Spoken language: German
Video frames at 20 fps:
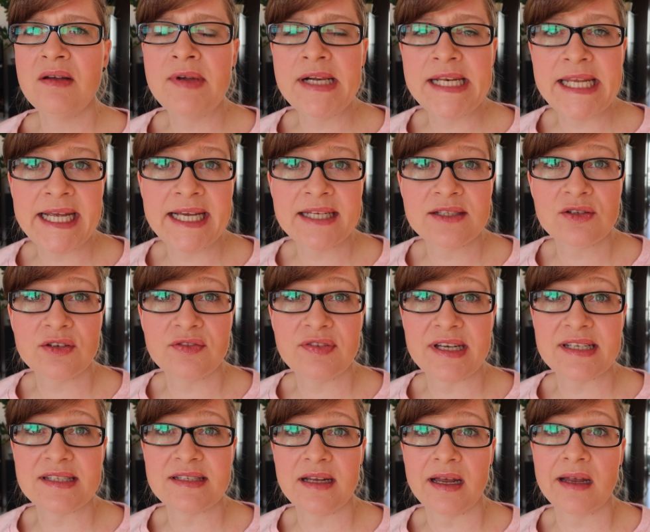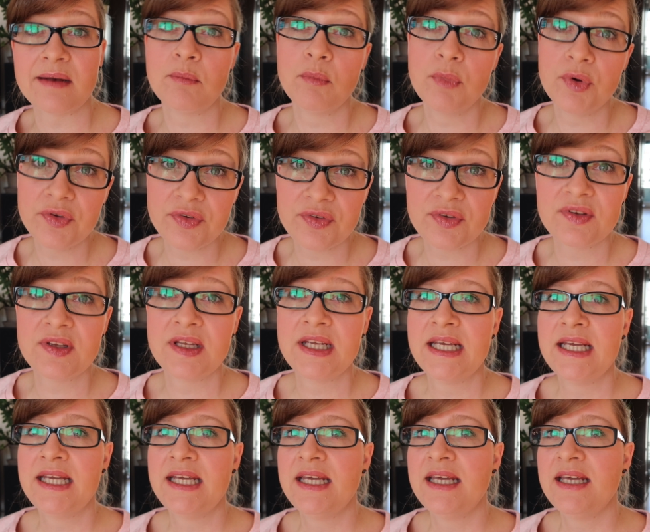weil der ja zur Fastnacht muss.
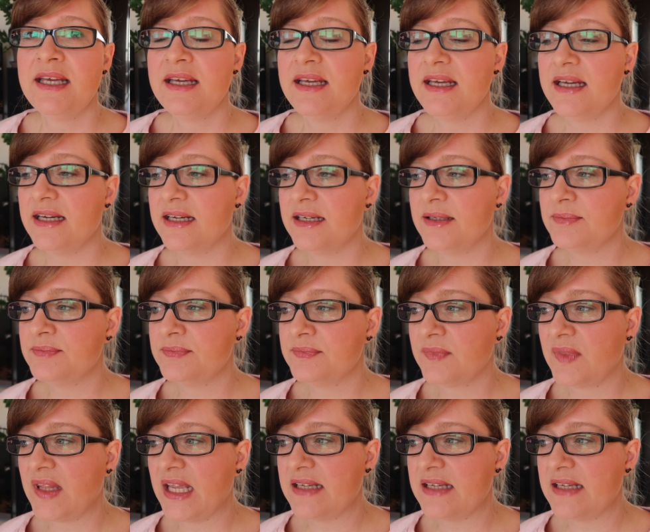Ähm,